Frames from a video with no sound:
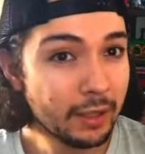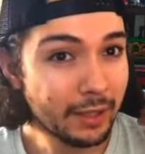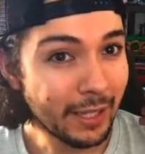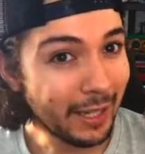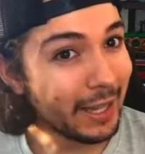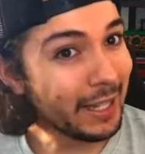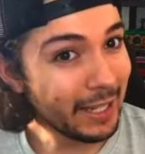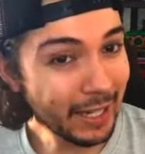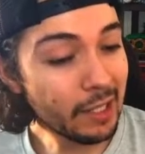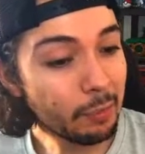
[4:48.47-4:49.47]
que quede
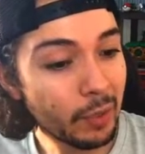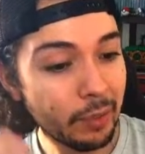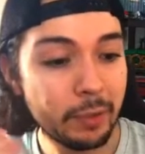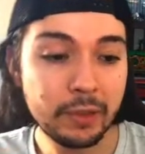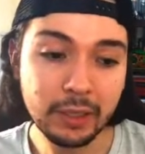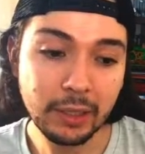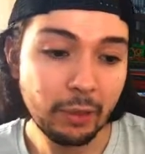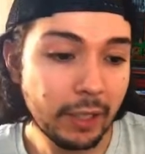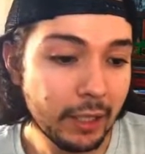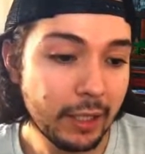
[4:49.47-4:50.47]
legal el Pokémon y te
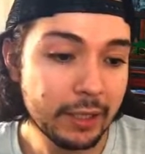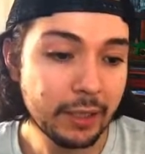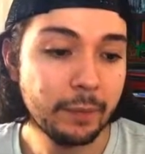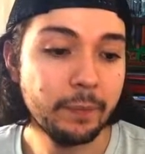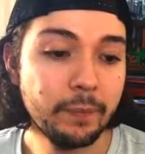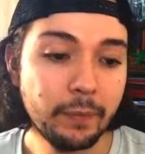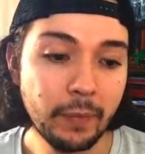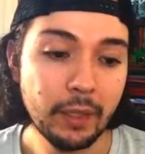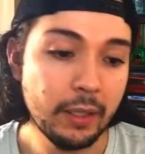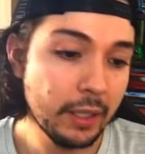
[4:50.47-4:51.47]
lo va a legalizar.
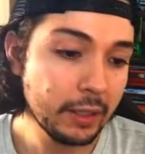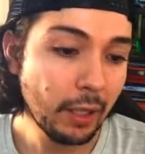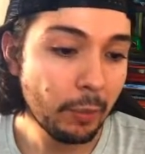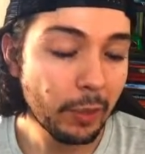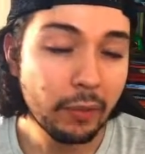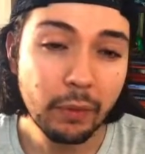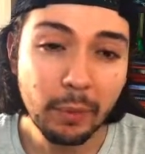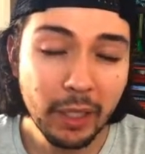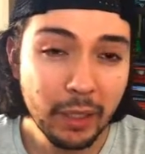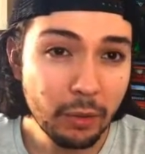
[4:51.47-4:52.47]
Y esa es como la
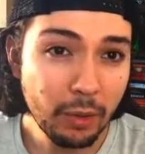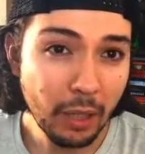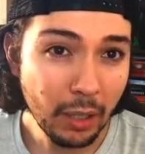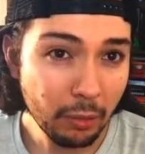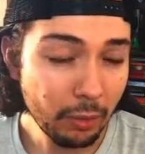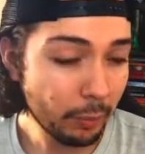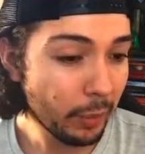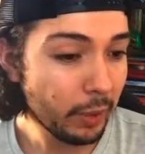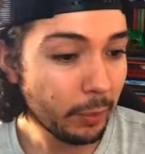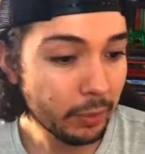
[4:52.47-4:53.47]
forma que yo hago los
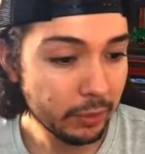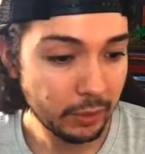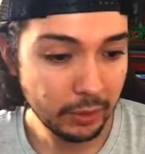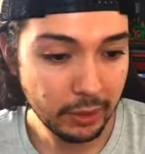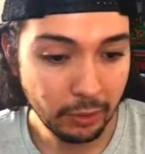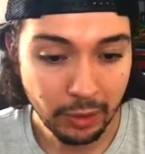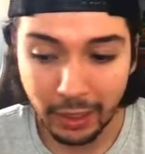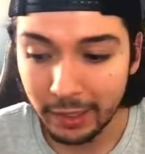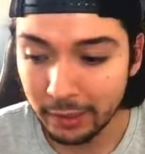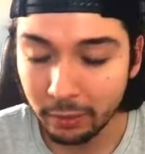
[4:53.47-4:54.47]
Pokémon y los
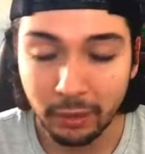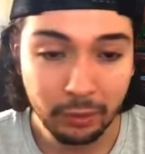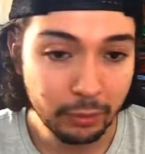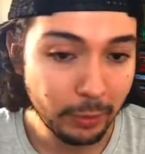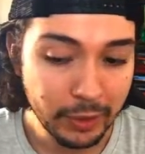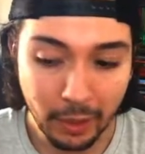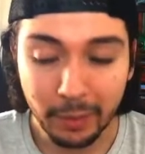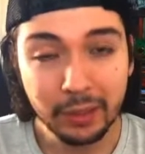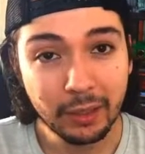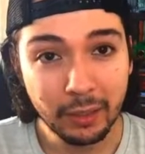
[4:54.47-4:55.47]
legalizo
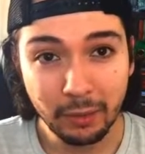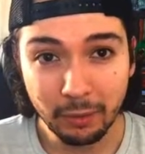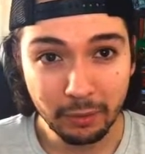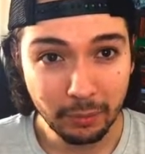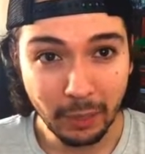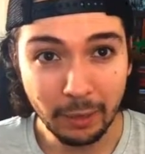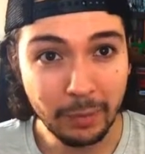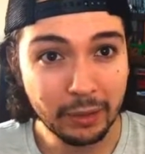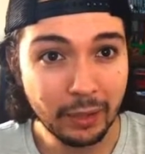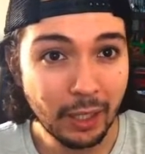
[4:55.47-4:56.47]
automáticamente
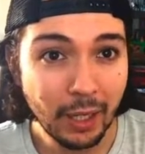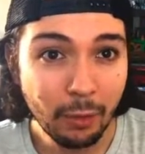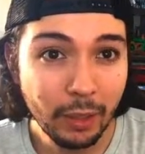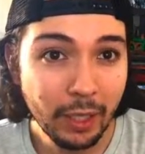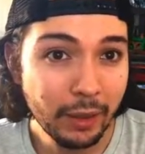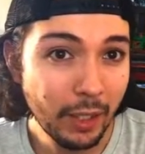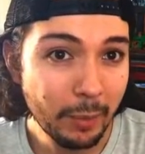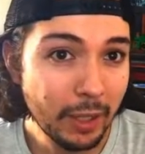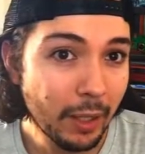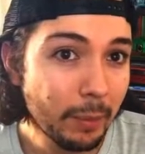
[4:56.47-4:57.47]
mientras hago las
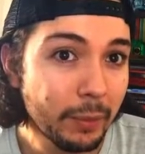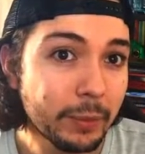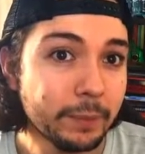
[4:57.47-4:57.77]
dinámicas en vivo.